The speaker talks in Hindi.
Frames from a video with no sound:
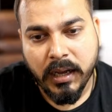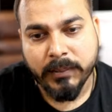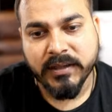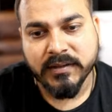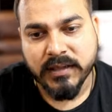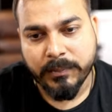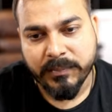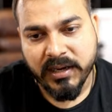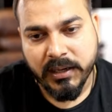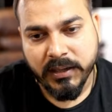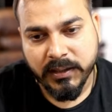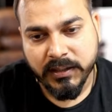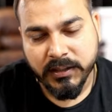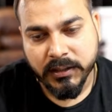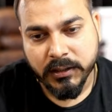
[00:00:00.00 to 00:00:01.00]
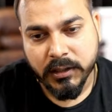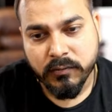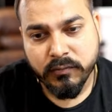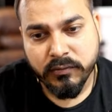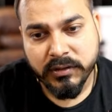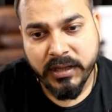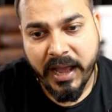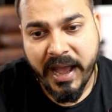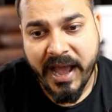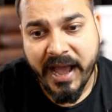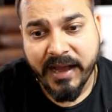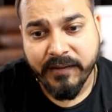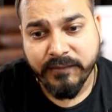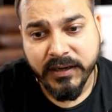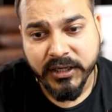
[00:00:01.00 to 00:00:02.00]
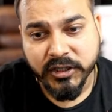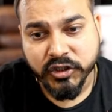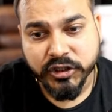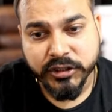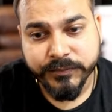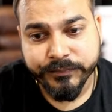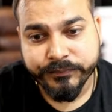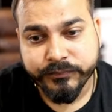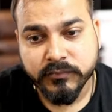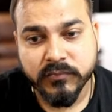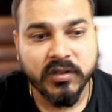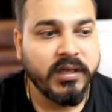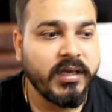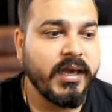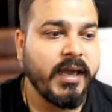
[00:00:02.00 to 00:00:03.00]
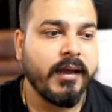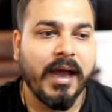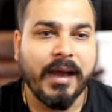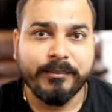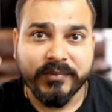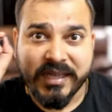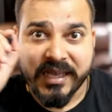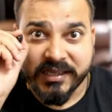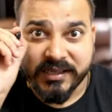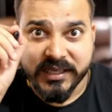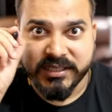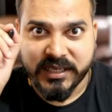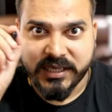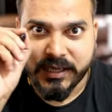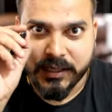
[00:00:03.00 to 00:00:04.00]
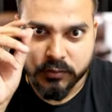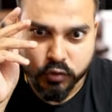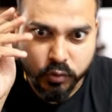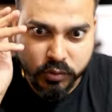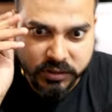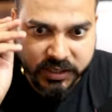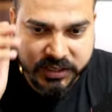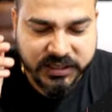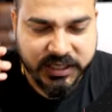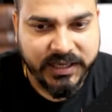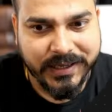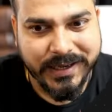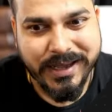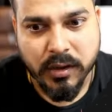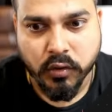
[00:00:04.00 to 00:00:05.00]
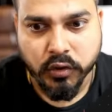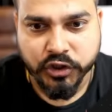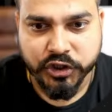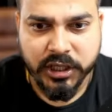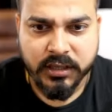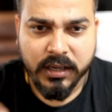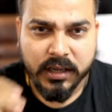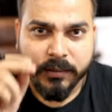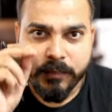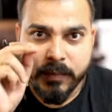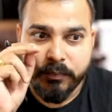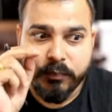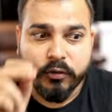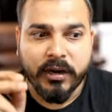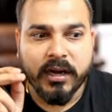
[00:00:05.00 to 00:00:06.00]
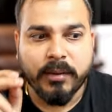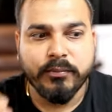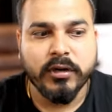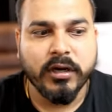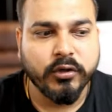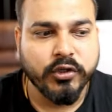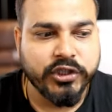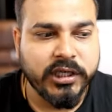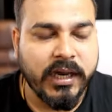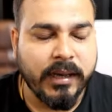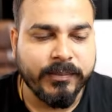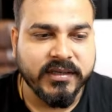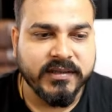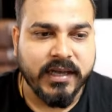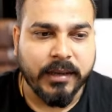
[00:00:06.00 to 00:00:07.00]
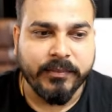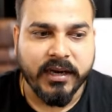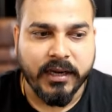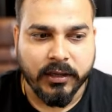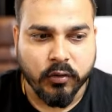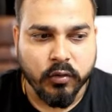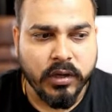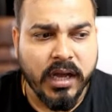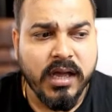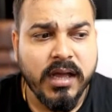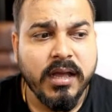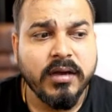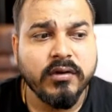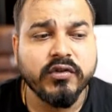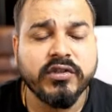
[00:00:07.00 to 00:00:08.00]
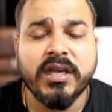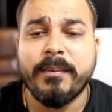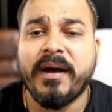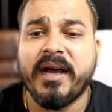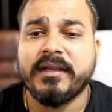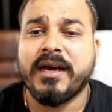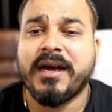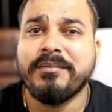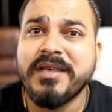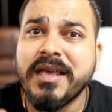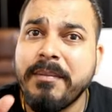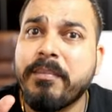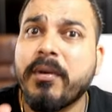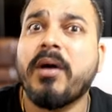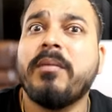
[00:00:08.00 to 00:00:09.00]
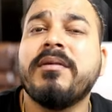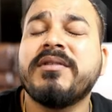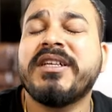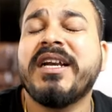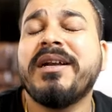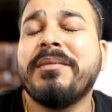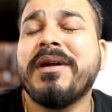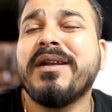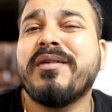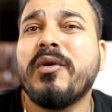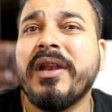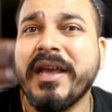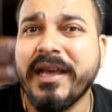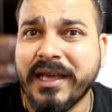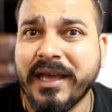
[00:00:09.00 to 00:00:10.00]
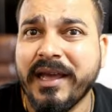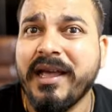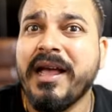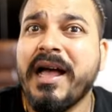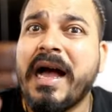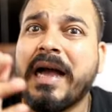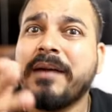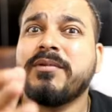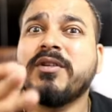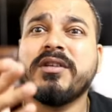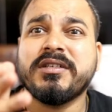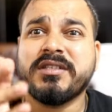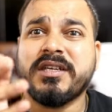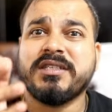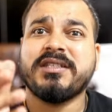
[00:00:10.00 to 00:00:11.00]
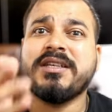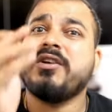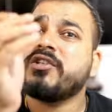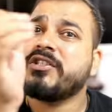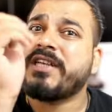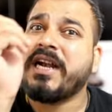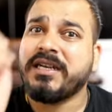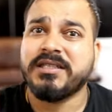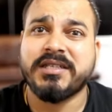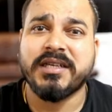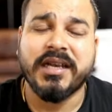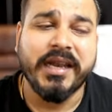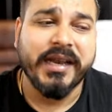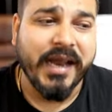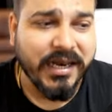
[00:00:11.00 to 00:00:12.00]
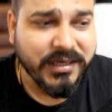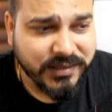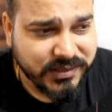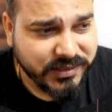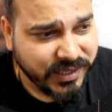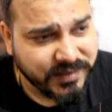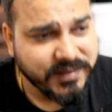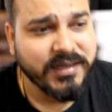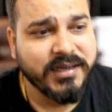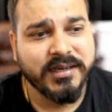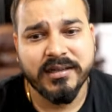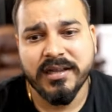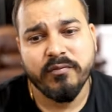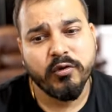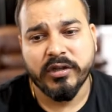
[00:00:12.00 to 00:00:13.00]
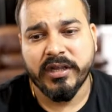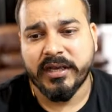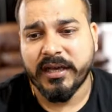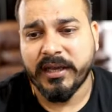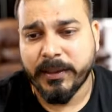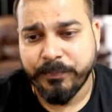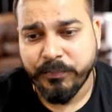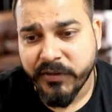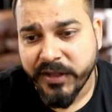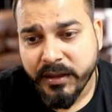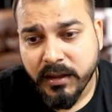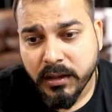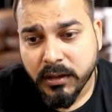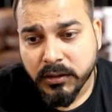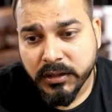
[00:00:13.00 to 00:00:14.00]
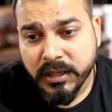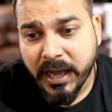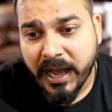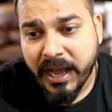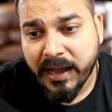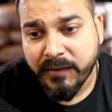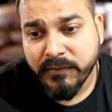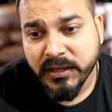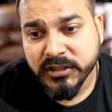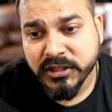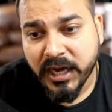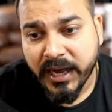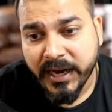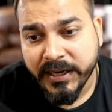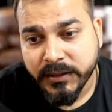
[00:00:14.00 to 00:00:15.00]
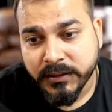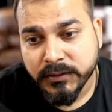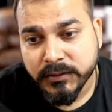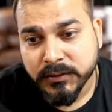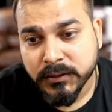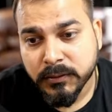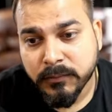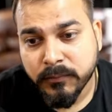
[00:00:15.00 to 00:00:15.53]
आपके सामने लिखी देता हूँ द एवरेज ठीक है आप देखते जाइएगा सुनते जाइएगा ये क्वेश्चन मैं पूरा का पूरा क्वेश्चन आपके सामने लिखूंगा उसके बाद हम ये प्रॉब्लम स्टेटमेंट को लेके हाइपोथेसिस टेस्टिंग और स्टैटिस्टिकल एनालिसिस कैसे करते हैं वो देखेंगे द एवरेज हाइट